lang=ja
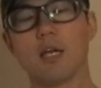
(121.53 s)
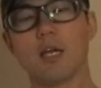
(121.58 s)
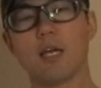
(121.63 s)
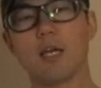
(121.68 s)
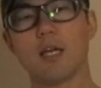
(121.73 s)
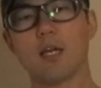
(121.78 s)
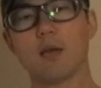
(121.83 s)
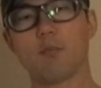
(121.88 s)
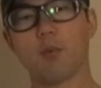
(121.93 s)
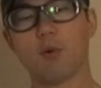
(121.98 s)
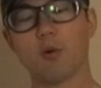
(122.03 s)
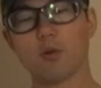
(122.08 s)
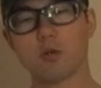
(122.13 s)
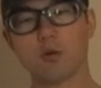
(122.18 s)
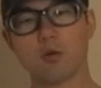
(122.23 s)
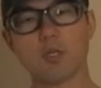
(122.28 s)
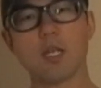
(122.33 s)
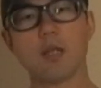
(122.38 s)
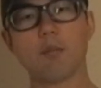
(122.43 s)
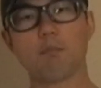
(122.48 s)
えー、冒
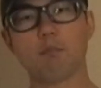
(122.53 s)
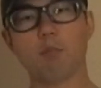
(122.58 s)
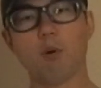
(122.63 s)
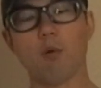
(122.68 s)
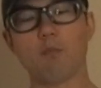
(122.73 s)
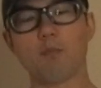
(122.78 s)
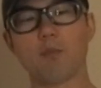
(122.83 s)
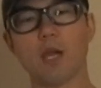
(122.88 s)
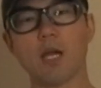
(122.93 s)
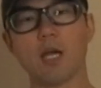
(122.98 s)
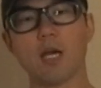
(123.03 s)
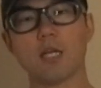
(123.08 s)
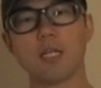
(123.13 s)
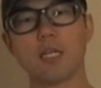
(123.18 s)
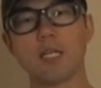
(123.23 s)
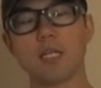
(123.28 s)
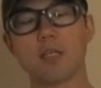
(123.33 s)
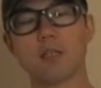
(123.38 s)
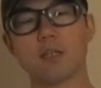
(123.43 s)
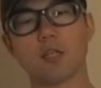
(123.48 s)
頭に1本中
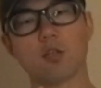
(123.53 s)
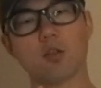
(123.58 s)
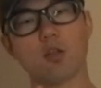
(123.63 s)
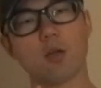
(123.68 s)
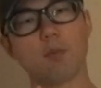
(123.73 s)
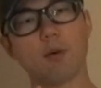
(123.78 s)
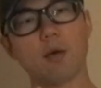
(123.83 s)
に例え